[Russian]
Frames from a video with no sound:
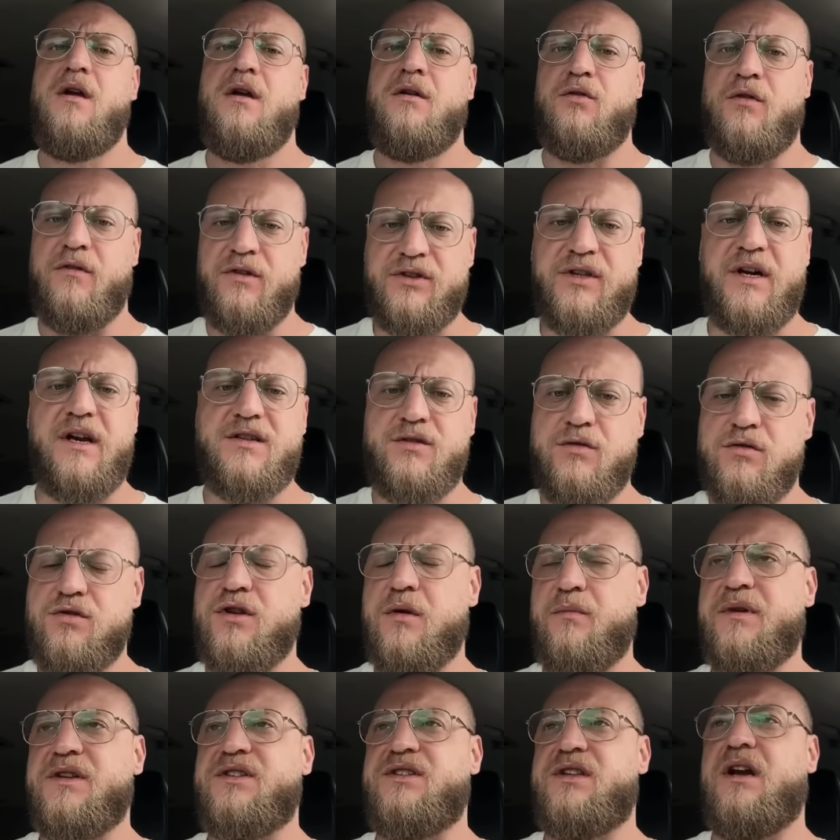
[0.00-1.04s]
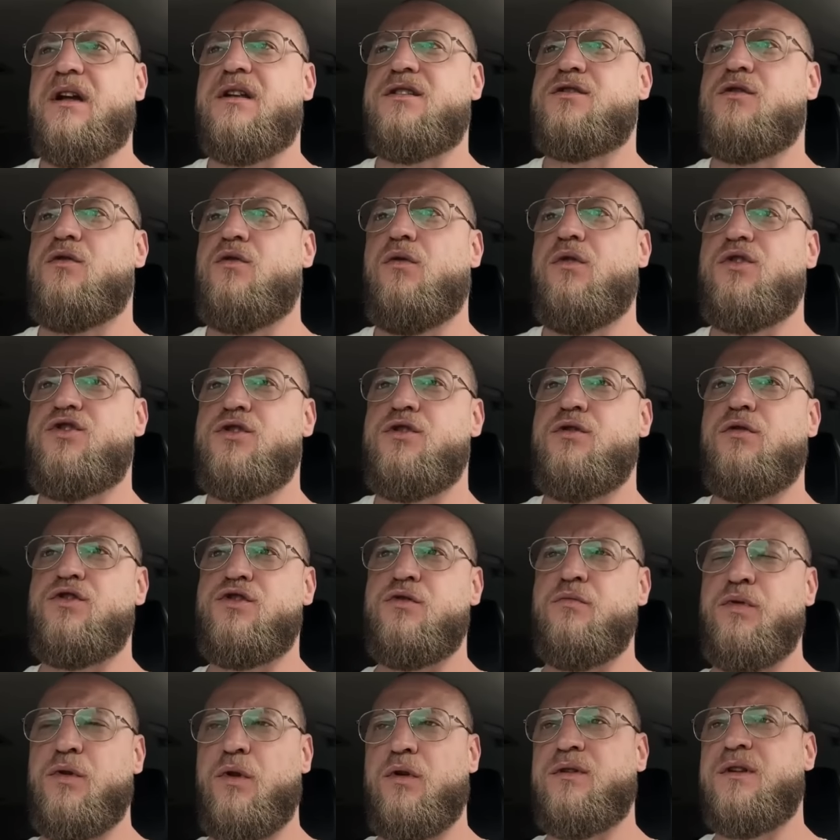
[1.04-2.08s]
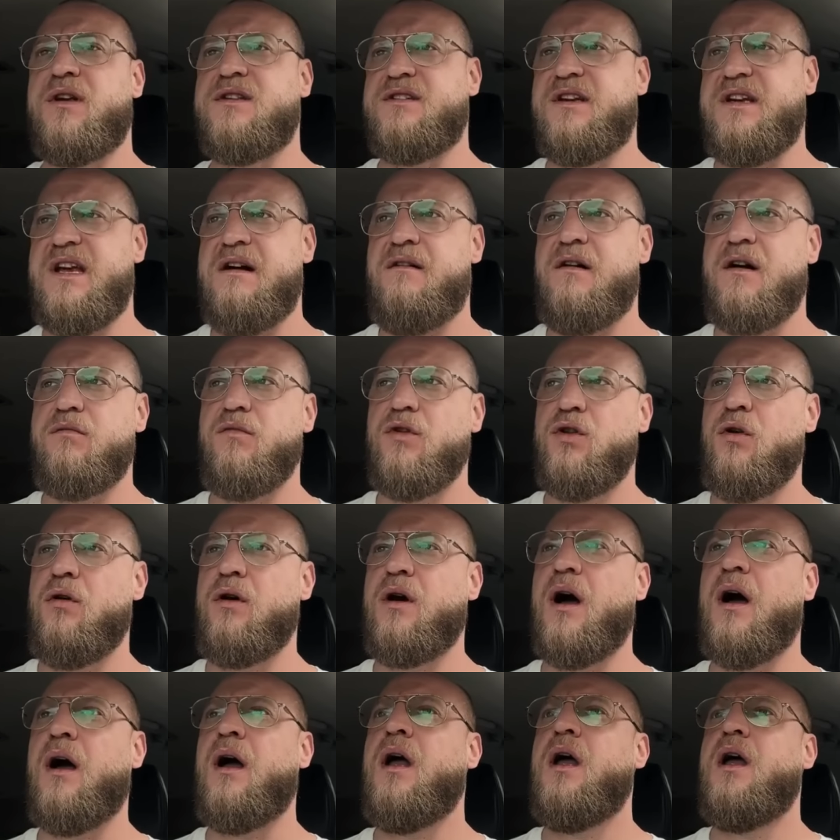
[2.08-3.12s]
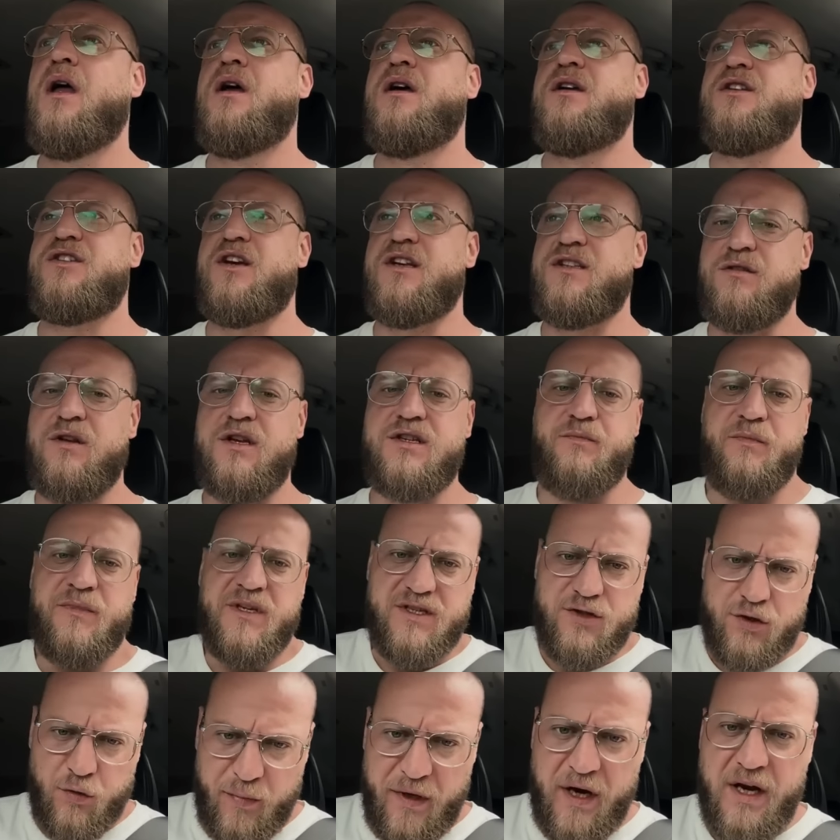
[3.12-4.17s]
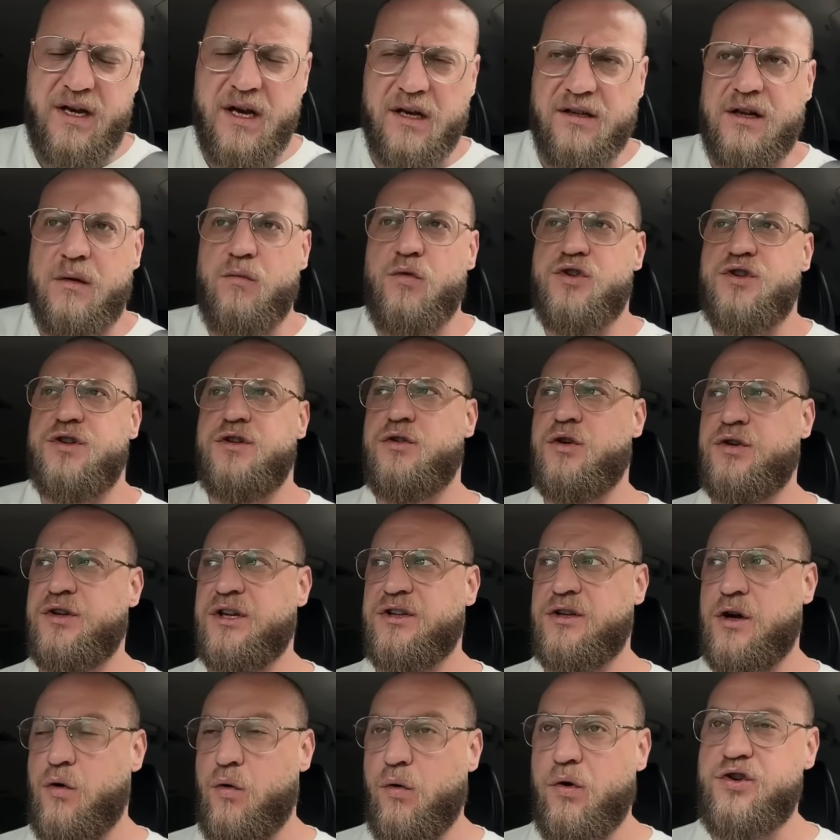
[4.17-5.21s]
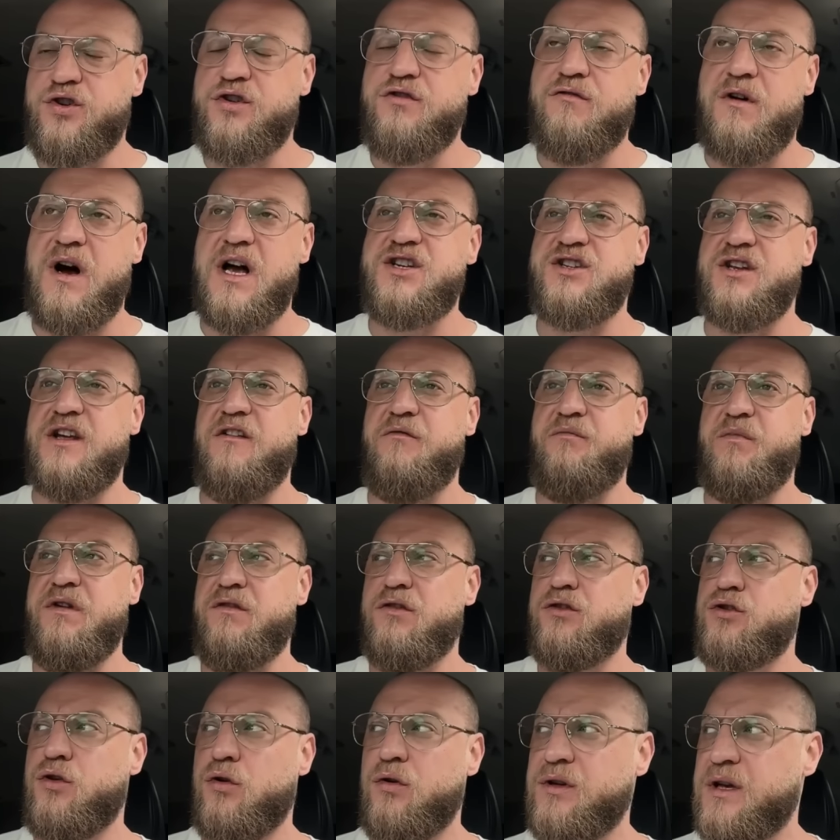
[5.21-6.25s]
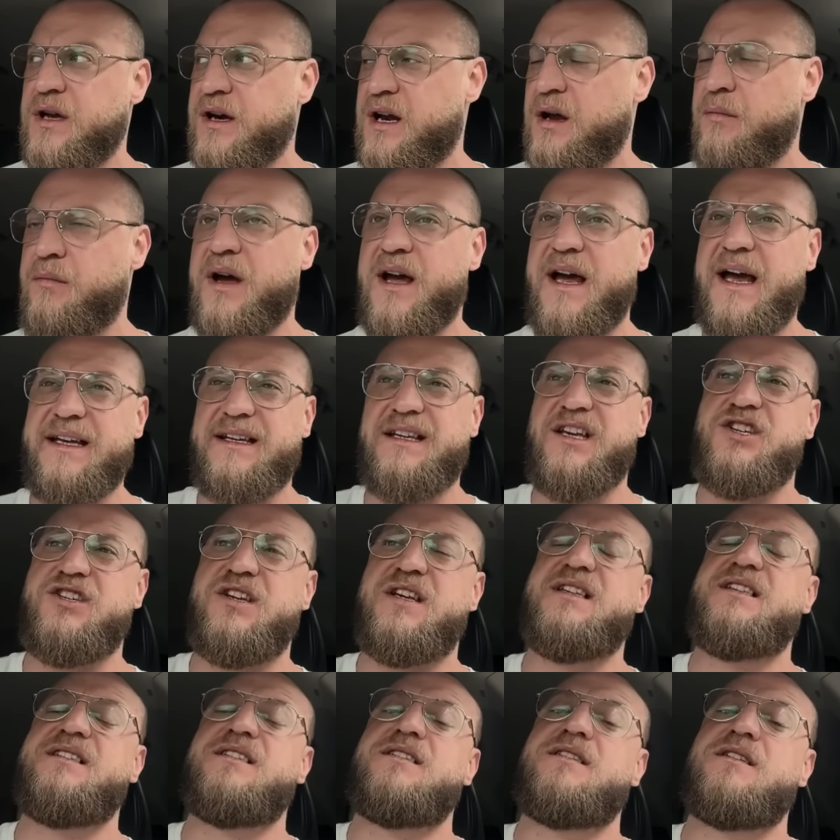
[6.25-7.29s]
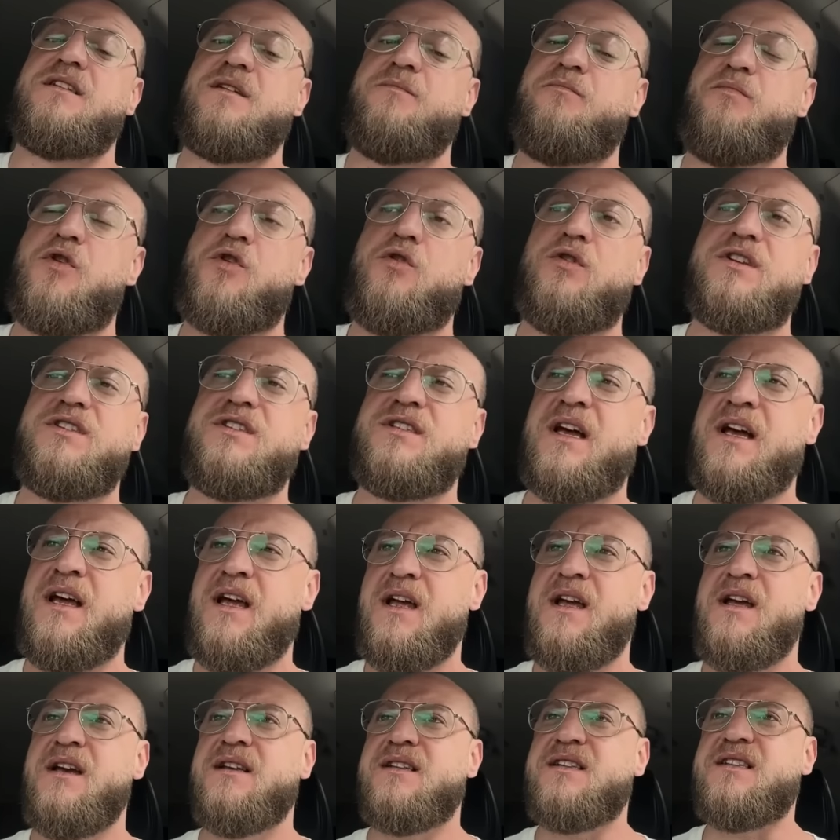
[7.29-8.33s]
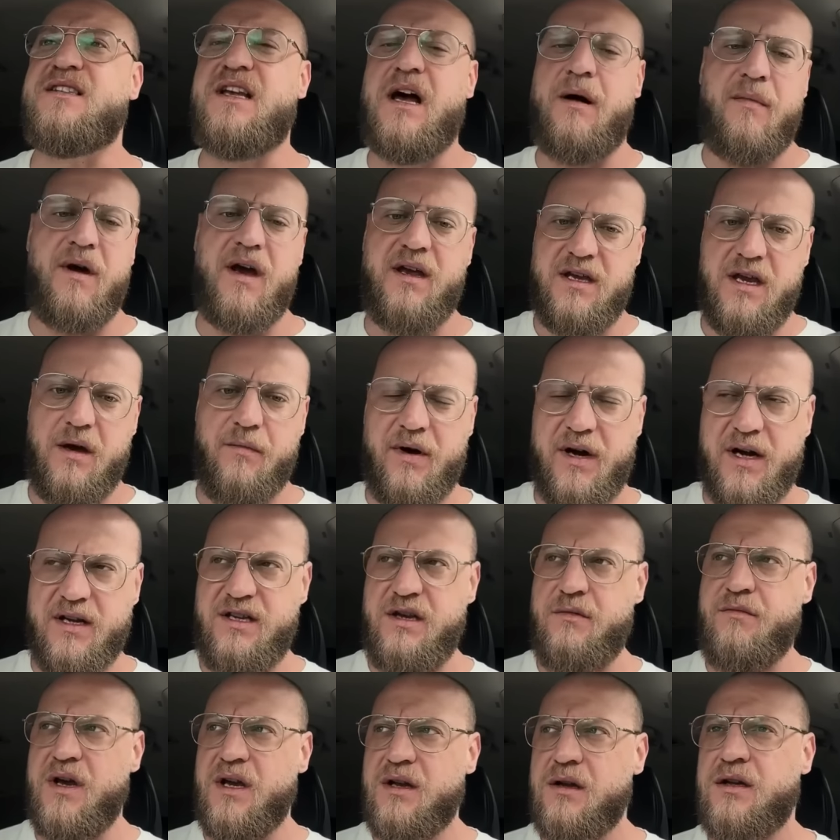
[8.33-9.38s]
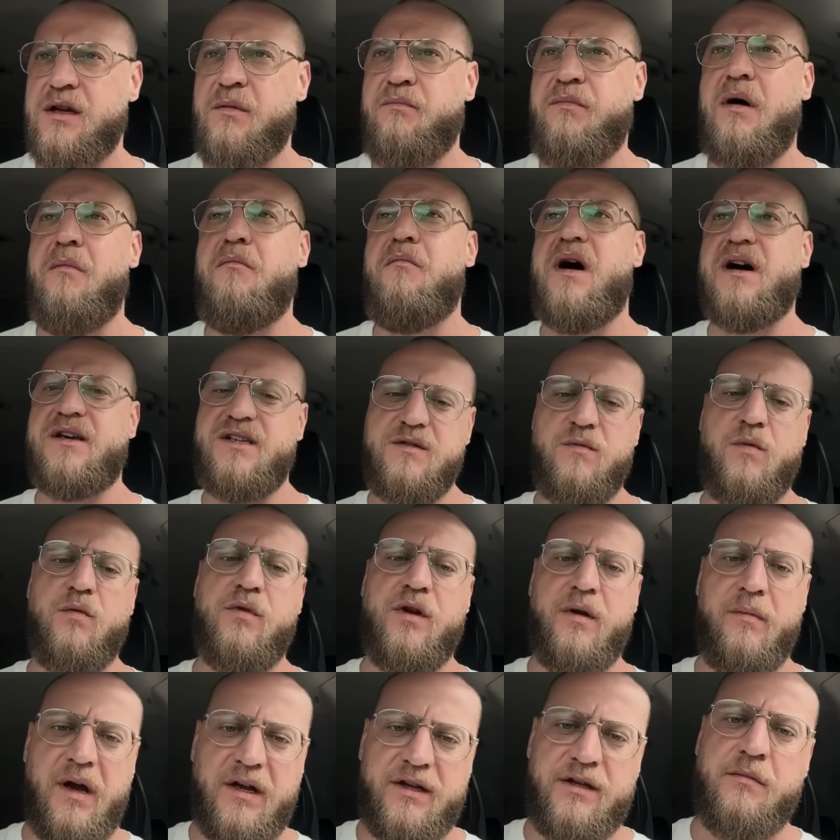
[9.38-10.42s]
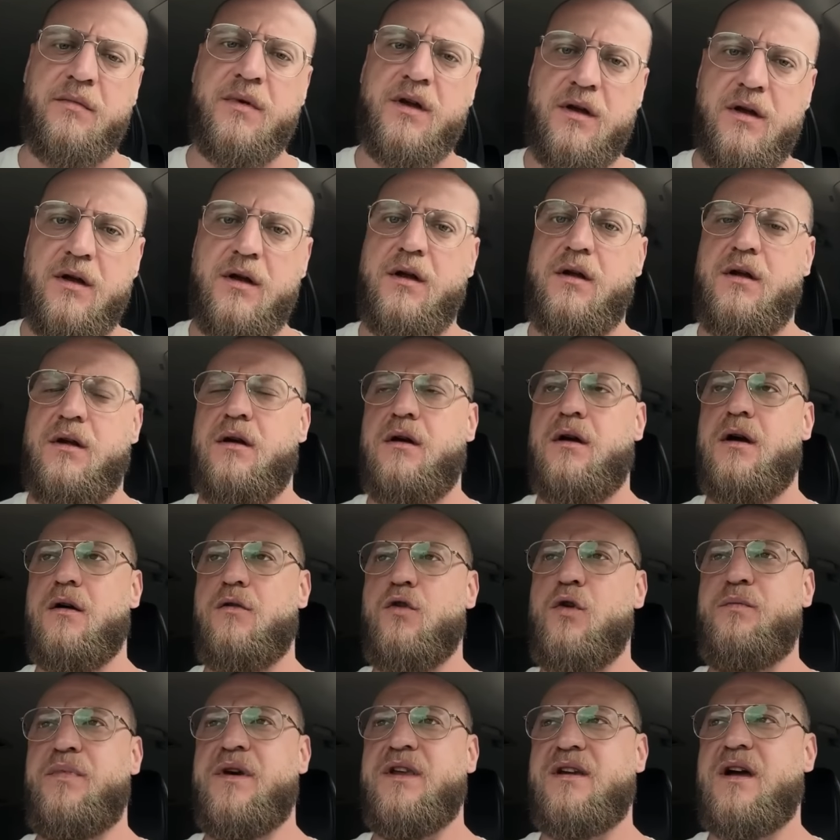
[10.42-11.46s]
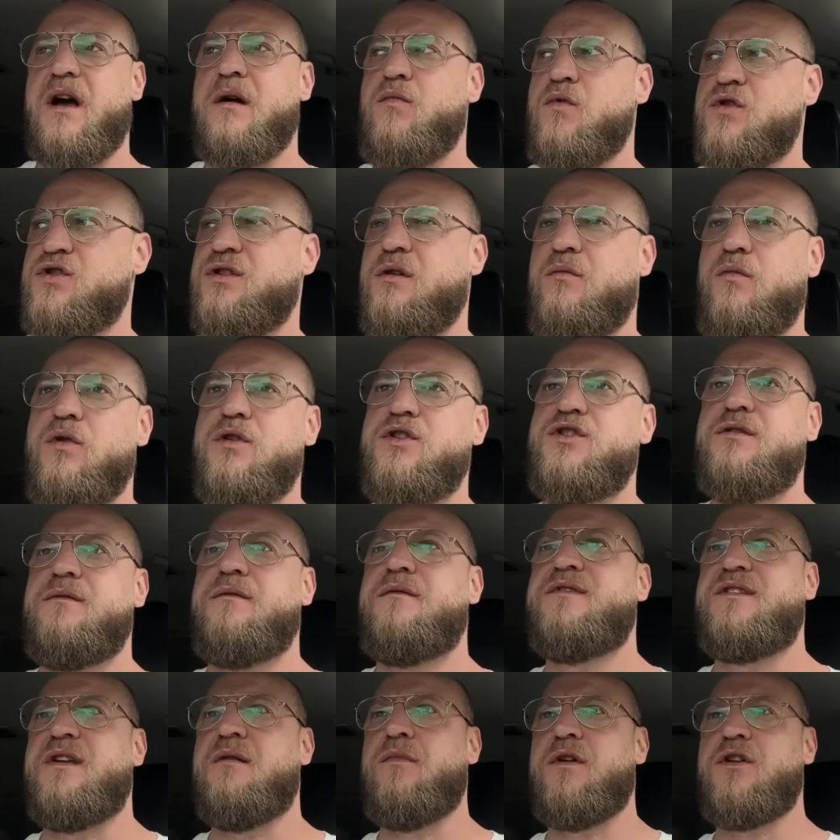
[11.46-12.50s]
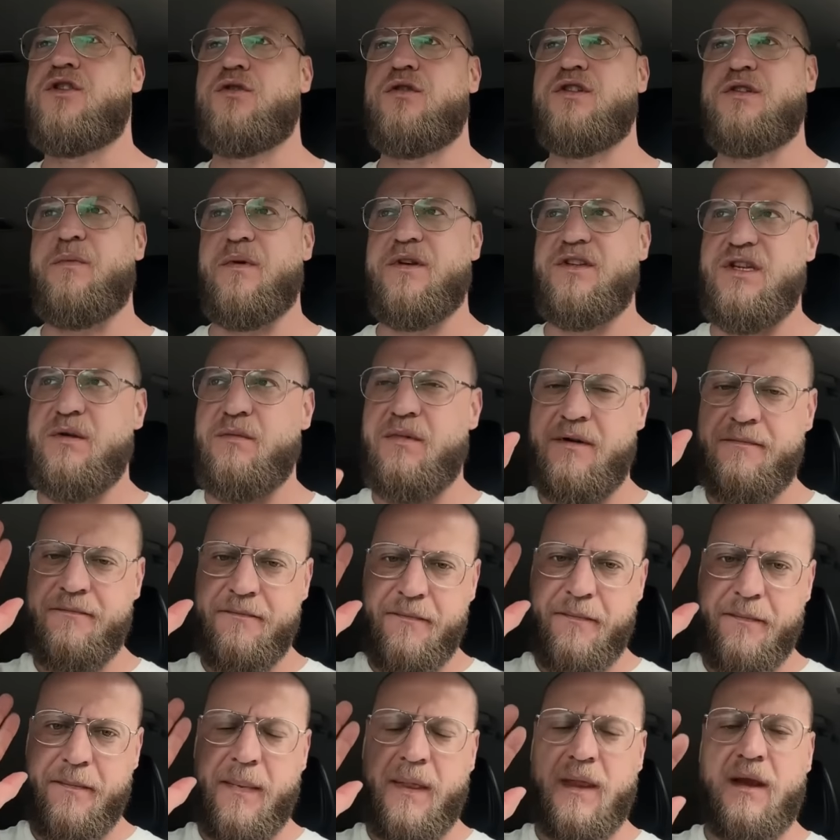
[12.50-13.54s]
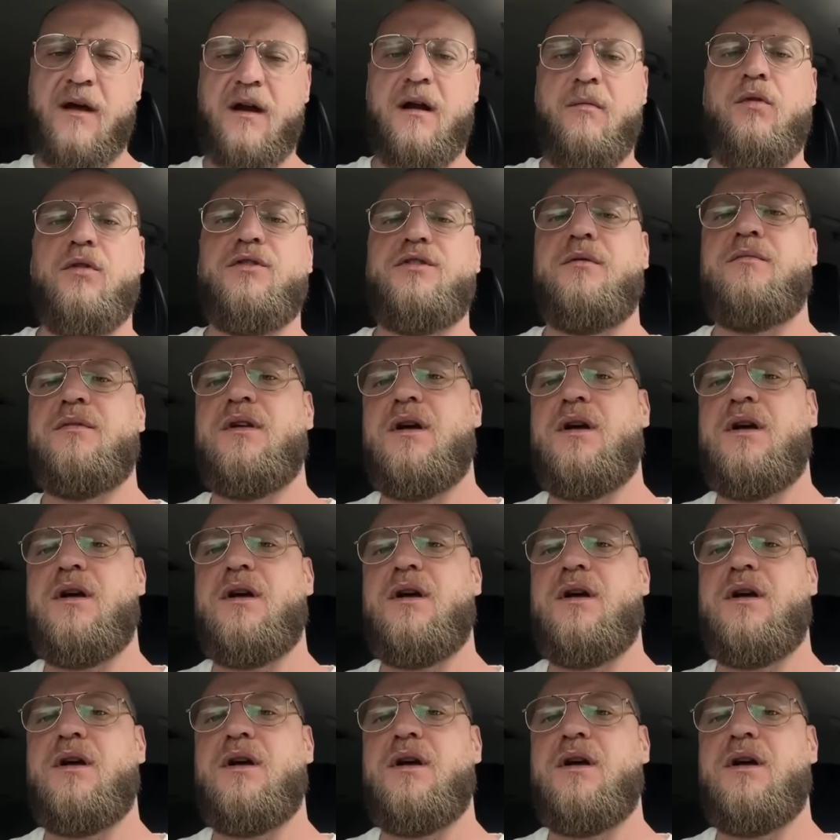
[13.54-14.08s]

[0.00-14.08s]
Но в этот раз нужно постараться очень-очень плотно, заявок много. Сейчас у нас наступление к тому же идет, это очень важно. И в дроны, рэбы, это сейчас просто самое необходимое. Их надо по максимуму ребятам э, купить как можно больше. Всем большое спасибо, работаем